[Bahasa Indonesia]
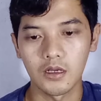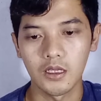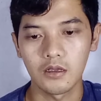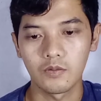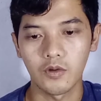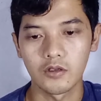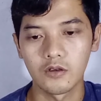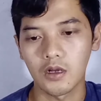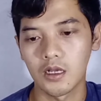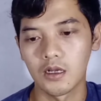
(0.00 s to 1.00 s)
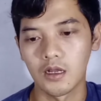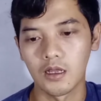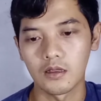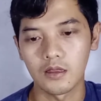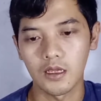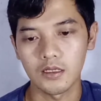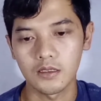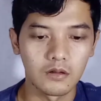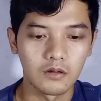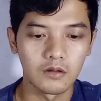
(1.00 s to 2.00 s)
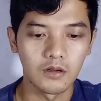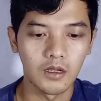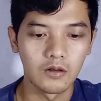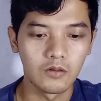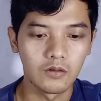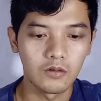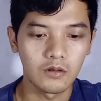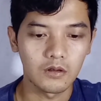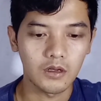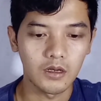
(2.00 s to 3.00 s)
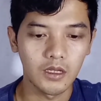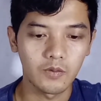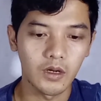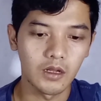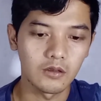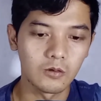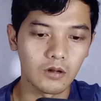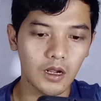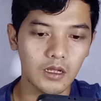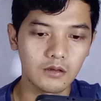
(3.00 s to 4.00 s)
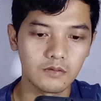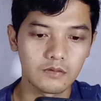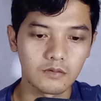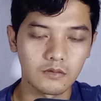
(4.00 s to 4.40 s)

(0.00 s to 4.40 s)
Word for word: klik pojok kanan atas, lalu klik pengaturan.